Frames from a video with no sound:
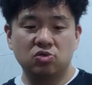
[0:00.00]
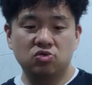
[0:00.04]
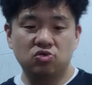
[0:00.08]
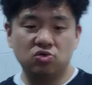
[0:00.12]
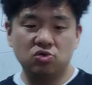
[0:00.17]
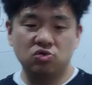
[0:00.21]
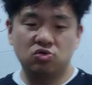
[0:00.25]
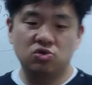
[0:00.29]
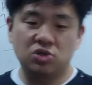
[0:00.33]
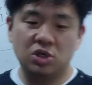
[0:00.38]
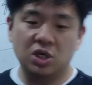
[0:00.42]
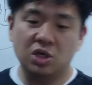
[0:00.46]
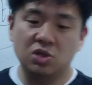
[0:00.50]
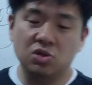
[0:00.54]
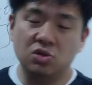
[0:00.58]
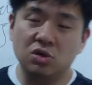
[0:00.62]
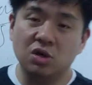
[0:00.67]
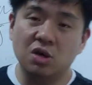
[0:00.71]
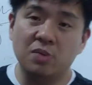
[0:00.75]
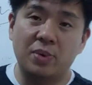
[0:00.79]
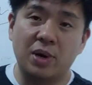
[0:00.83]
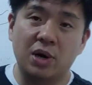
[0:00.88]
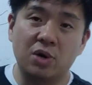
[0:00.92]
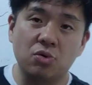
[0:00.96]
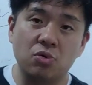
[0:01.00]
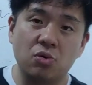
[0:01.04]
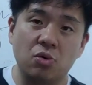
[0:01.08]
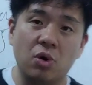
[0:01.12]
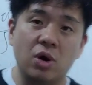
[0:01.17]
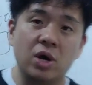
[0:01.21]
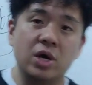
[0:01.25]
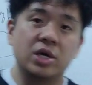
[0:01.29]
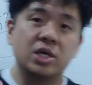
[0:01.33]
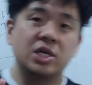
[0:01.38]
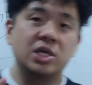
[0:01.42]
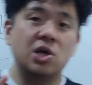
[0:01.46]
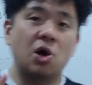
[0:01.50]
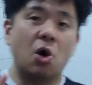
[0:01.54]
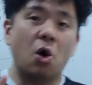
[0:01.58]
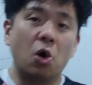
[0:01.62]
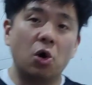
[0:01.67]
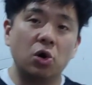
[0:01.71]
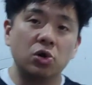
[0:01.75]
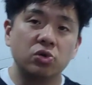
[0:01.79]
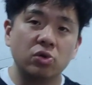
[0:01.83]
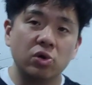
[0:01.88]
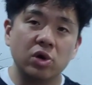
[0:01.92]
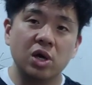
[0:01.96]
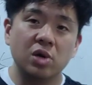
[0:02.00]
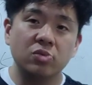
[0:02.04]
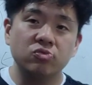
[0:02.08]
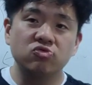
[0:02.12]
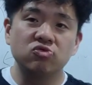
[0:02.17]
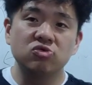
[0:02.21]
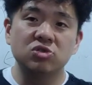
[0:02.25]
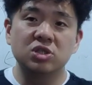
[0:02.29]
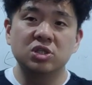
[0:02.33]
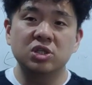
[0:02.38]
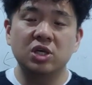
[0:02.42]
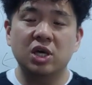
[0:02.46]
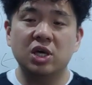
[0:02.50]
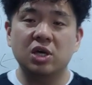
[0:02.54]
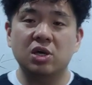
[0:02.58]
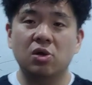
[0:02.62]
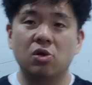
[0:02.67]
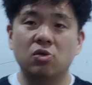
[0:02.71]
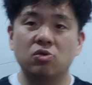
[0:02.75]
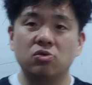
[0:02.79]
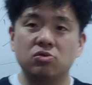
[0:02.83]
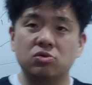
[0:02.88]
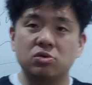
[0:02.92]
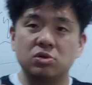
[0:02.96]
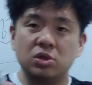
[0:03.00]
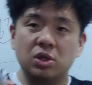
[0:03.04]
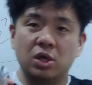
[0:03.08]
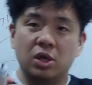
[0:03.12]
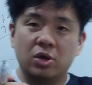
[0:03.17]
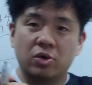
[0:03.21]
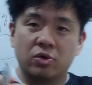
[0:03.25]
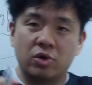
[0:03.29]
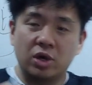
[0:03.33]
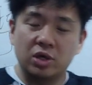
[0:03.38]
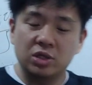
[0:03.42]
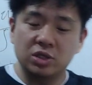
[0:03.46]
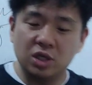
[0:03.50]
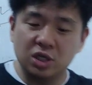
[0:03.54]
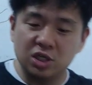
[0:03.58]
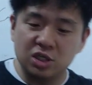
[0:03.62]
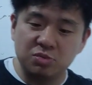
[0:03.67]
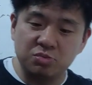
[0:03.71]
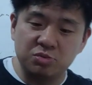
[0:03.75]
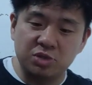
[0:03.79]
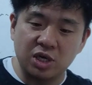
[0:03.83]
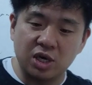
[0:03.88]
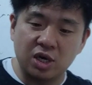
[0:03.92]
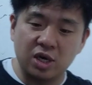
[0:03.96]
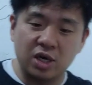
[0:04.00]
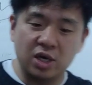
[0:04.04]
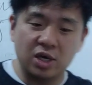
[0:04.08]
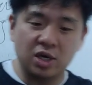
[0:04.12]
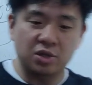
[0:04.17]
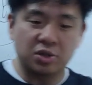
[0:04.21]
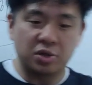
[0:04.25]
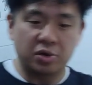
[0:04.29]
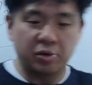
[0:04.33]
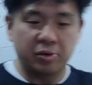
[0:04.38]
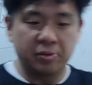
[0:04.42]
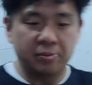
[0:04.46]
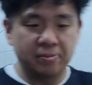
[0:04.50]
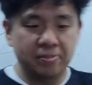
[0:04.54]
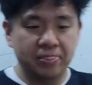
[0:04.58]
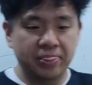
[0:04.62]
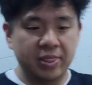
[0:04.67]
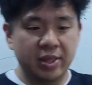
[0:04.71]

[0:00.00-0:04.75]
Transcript: 주로 주장했던 게 바로 이 언어의 문제에 결국은 굉장히 집착을 하게 돼요.